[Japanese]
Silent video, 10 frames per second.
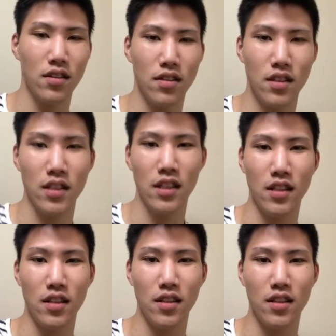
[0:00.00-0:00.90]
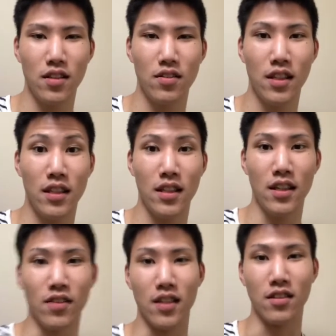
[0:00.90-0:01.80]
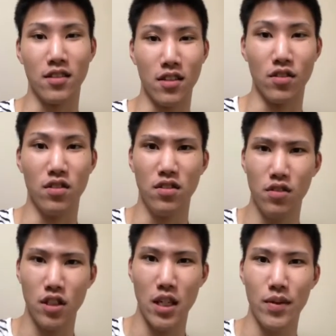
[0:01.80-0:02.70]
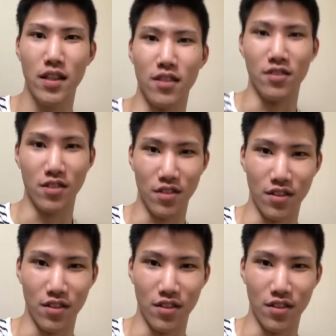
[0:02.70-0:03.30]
聞いてくれたら分かるんですけどずっと喋ってるんですよ、